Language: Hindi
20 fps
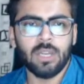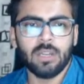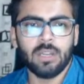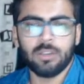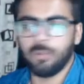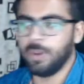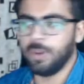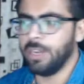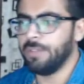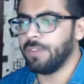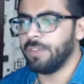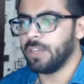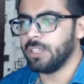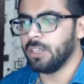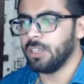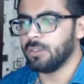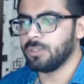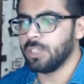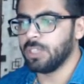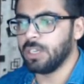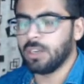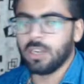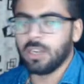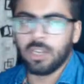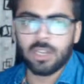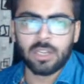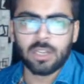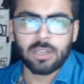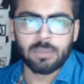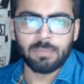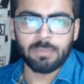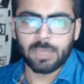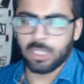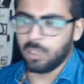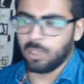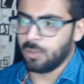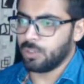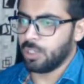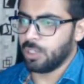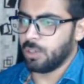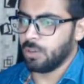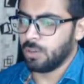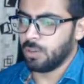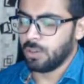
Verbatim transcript: ट्वेंटी फाइव थाउजेंड बताओ चलो